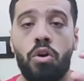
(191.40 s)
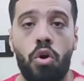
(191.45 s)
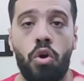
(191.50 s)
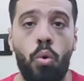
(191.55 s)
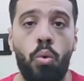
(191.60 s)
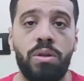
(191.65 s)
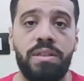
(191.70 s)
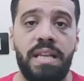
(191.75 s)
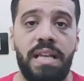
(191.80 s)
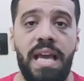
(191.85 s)

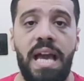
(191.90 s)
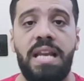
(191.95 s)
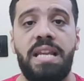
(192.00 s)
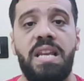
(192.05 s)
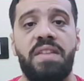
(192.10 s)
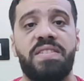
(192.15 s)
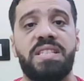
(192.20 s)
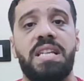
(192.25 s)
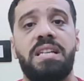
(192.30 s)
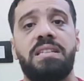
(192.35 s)
قوه الاهلي
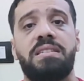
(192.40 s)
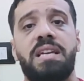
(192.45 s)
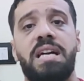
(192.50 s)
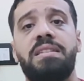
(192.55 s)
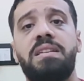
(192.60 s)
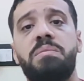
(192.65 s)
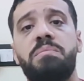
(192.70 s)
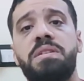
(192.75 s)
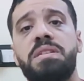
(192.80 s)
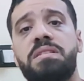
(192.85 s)
اللي فات على
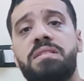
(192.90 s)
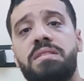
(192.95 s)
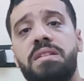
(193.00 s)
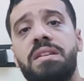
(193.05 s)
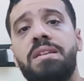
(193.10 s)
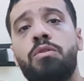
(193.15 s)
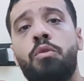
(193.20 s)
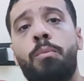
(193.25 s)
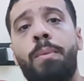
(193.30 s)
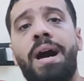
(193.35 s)
الاتحاد
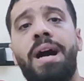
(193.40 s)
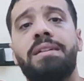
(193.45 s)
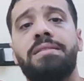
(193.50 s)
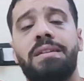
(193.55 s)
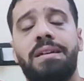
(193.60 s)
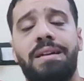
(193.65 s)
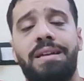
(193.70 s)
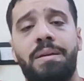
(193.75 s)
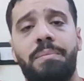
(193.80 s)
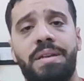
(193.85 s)
المنستيري
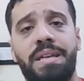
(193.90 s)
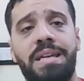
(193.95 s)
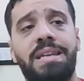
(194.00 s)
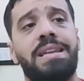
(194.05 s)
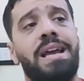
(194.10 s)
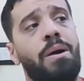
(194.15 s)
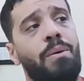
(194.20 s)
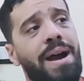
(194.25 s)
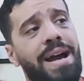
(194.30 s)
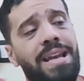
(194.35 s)
وبعض
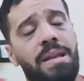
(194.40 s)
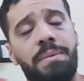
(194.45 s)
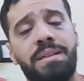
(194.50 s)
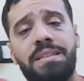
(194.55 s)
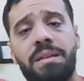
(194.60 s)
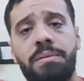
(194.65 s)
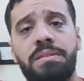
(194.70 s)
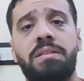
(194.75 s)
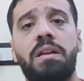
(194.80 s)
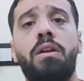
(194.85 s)
اعلاميينا او اغلبيه
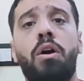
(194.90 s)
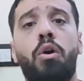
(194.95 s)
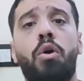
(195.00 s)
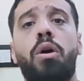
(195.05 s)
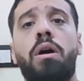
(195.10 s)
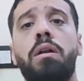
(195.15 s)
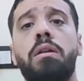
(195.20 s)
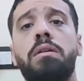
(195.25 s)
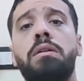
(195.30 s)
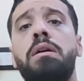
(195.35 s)
اعلاميين طلعوا
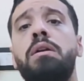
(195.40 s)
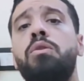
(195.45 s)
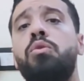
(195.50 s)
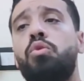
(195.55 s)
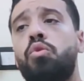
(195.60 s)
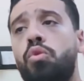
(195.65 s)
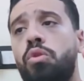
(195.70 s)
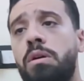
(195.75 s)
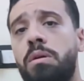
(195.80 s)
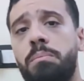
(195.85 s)

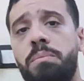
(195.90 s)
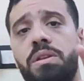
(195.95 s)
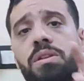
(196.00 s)
قللوا